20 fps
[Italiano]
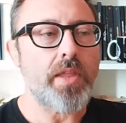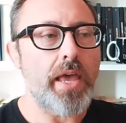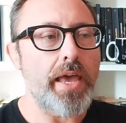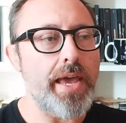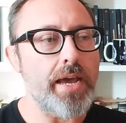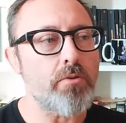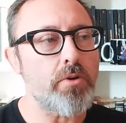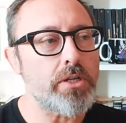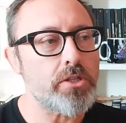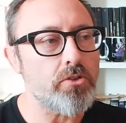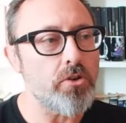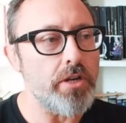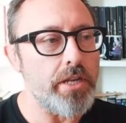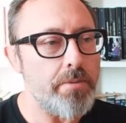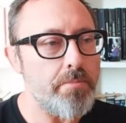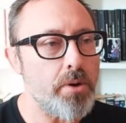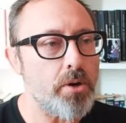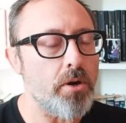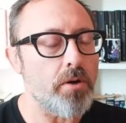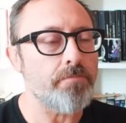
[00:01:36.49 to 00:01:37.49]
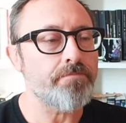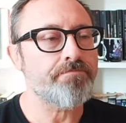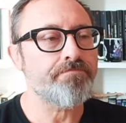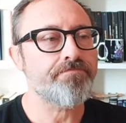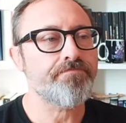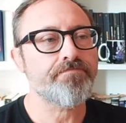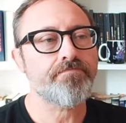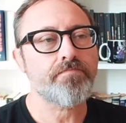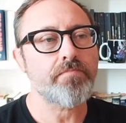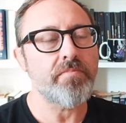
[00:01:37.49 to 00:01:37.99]
E questo libro
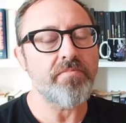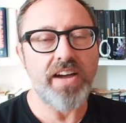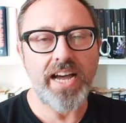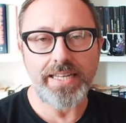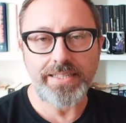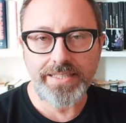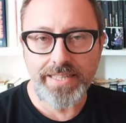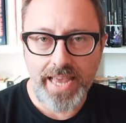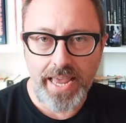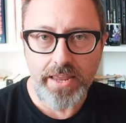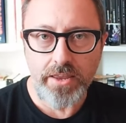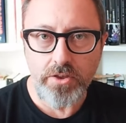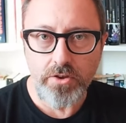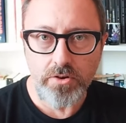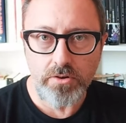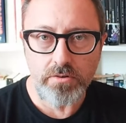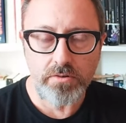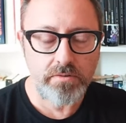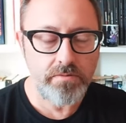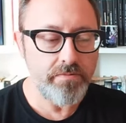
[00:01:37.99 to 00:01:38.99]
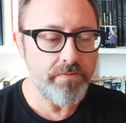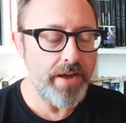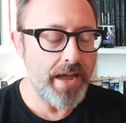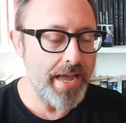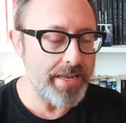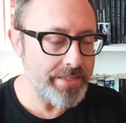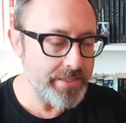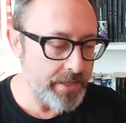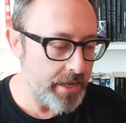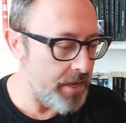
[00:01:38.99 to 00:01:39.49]
va a segno, va
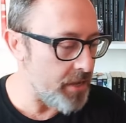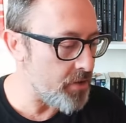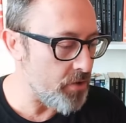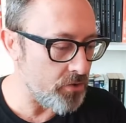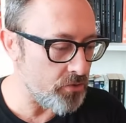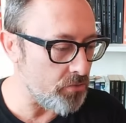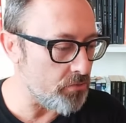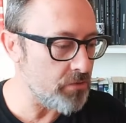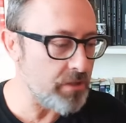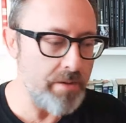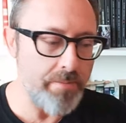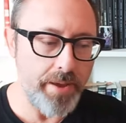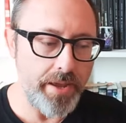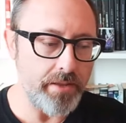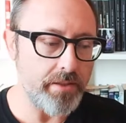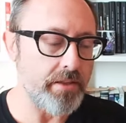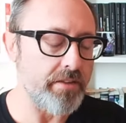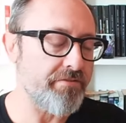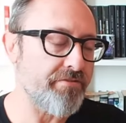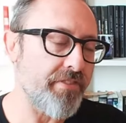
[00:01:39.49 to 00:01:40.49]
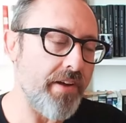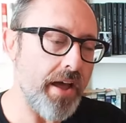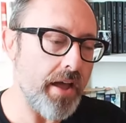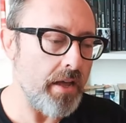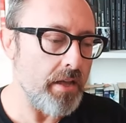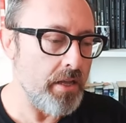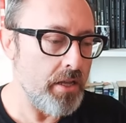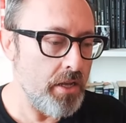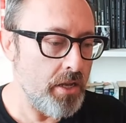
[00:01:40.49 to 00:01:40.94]
a segno assolutamente, fa